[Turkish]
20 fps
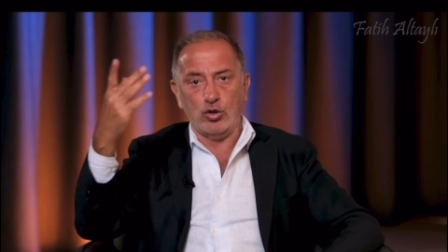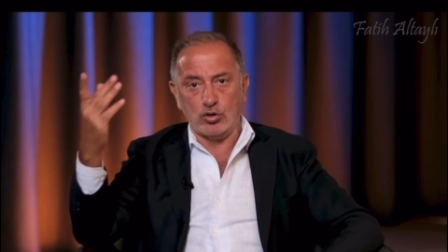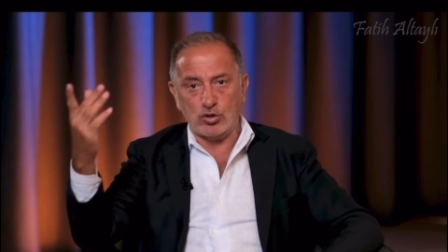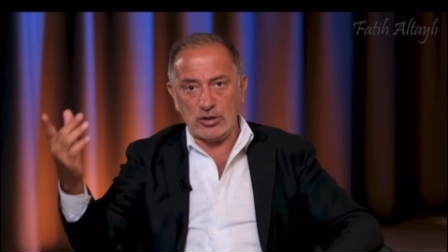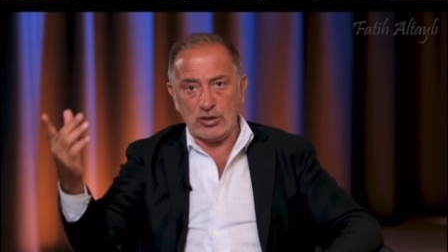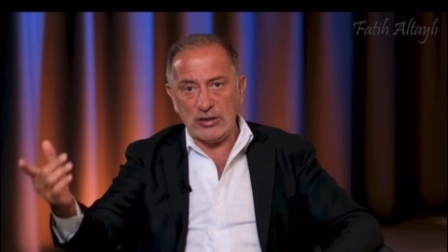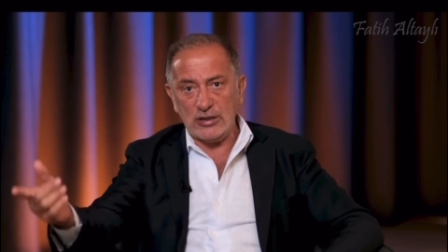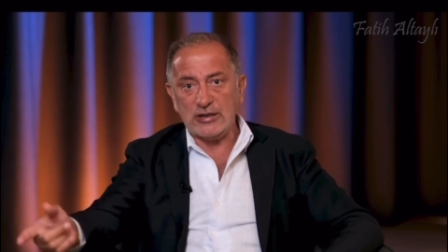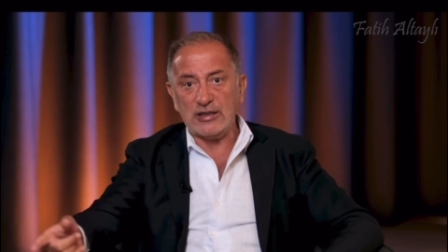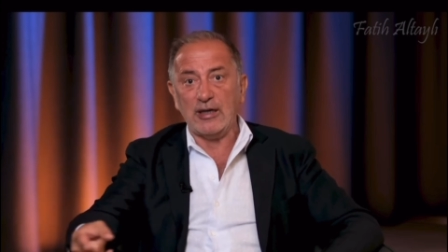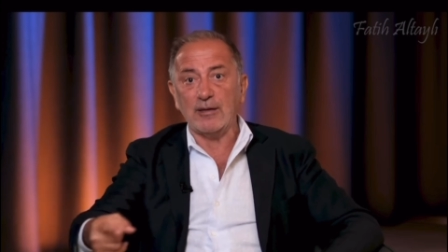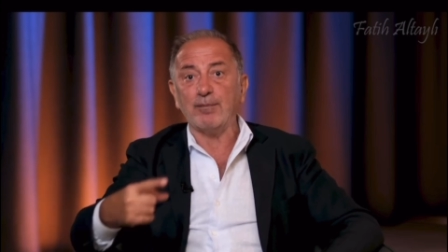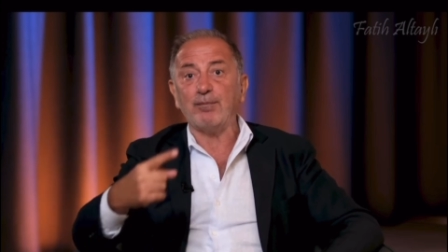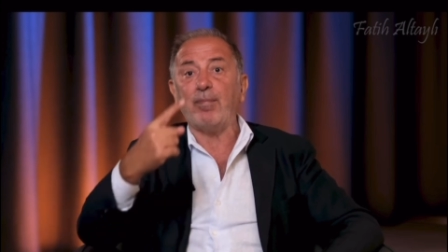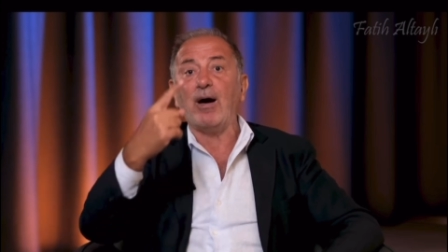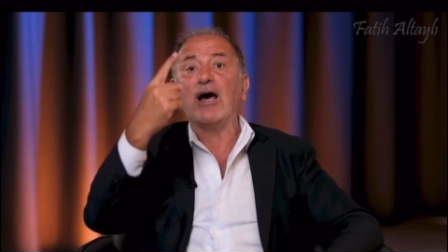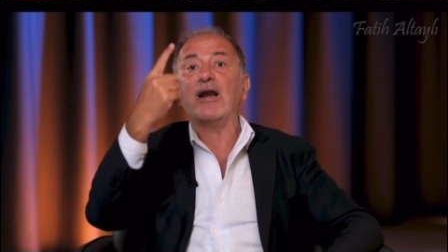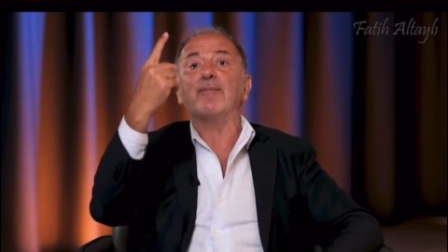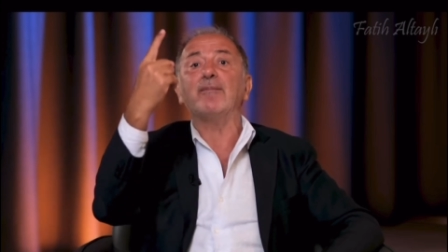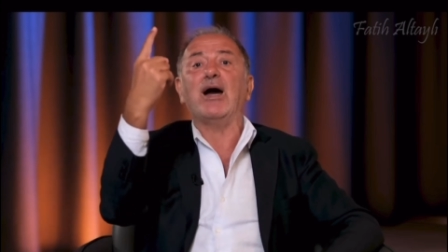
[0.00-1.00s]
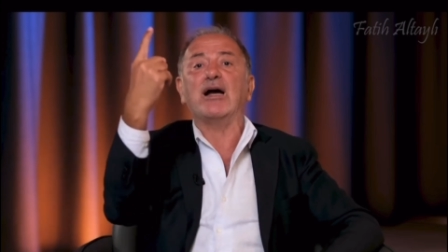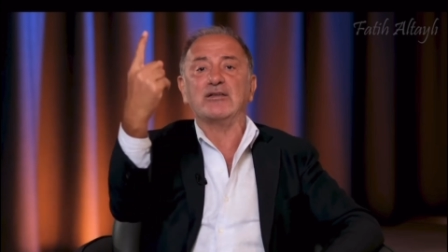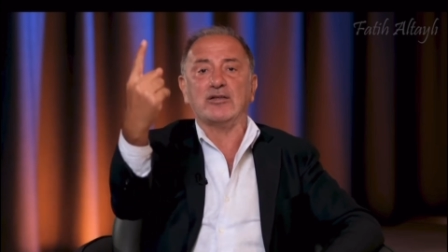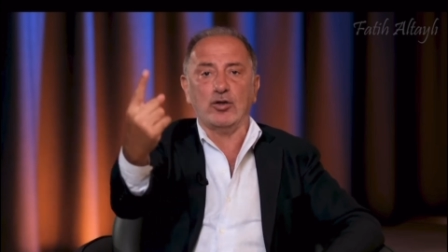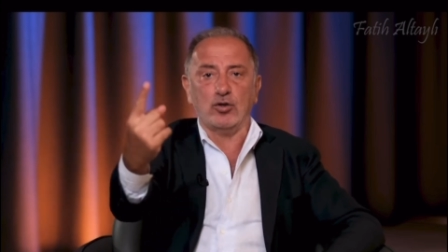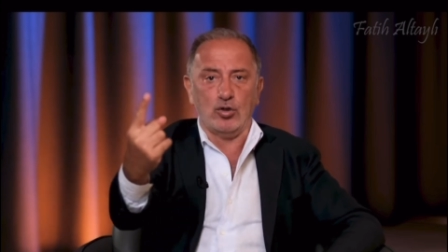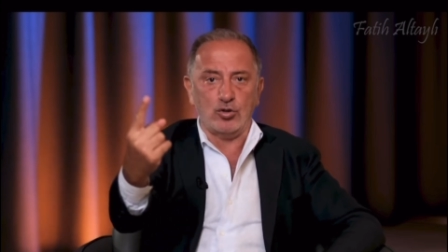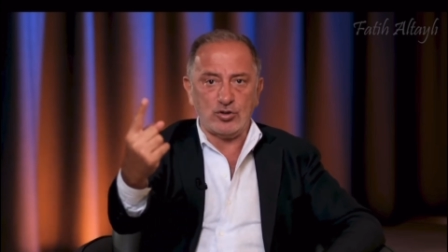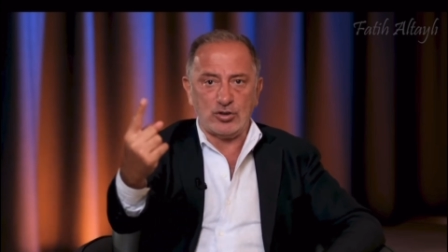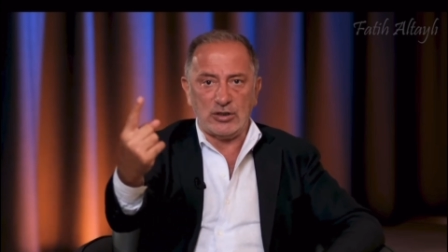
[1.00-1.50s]
gösterirken, parmakla
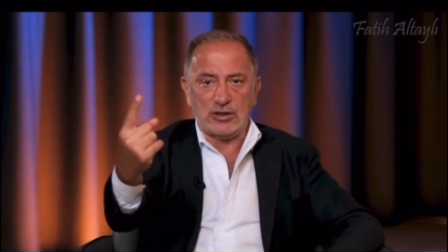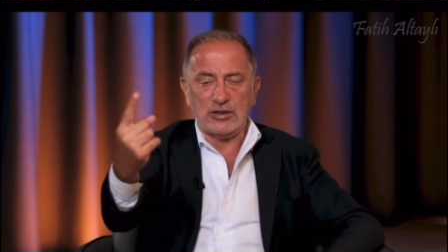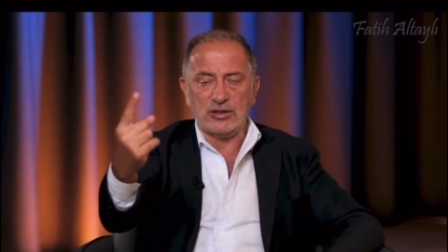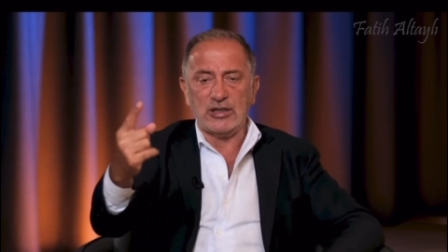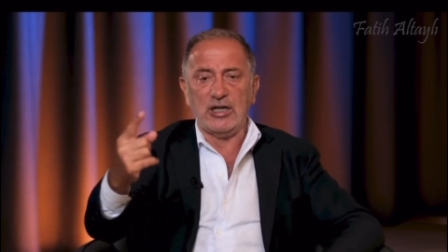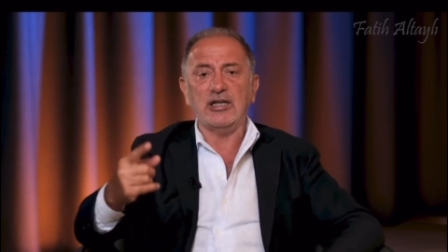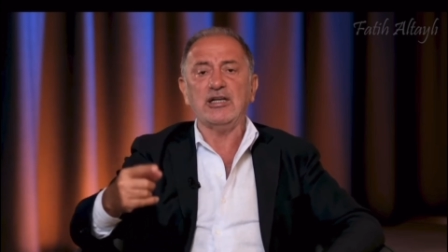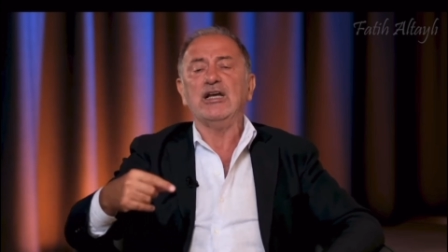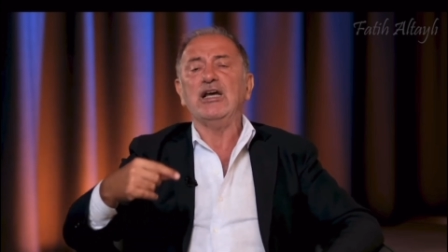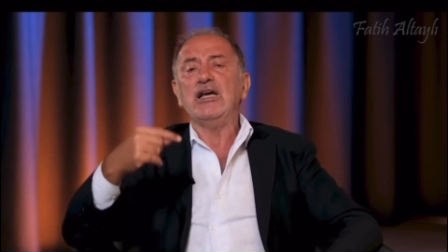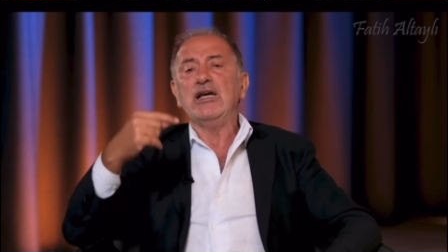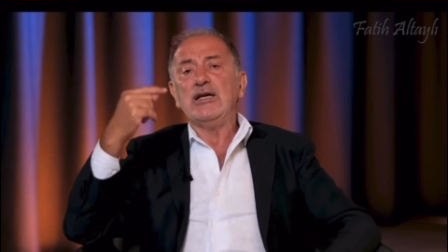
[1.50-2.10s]
gösterirken